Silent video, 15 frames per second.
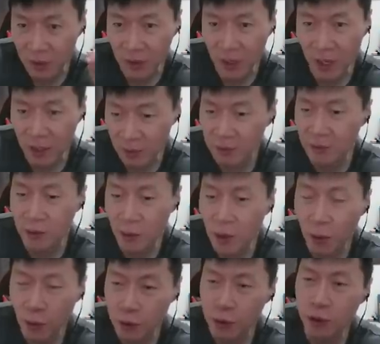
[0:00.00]
应该
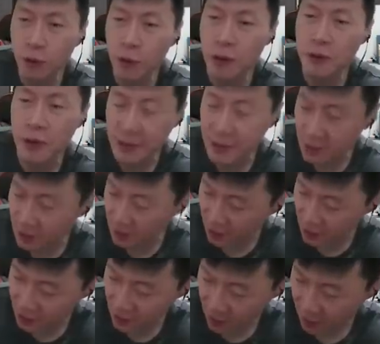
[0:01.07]
我觉得对年轻人
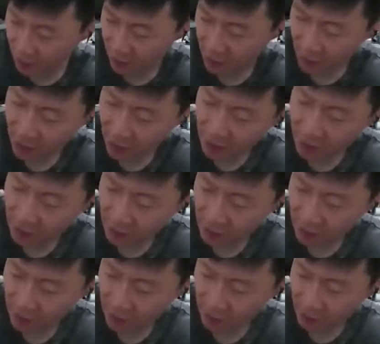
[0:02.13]
来讲啊，
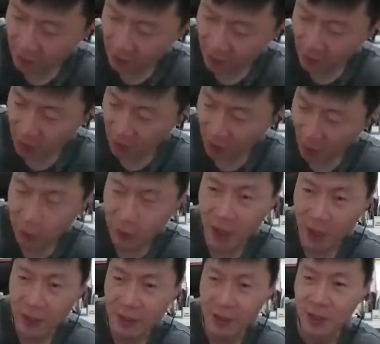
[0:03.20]
你你这个老男人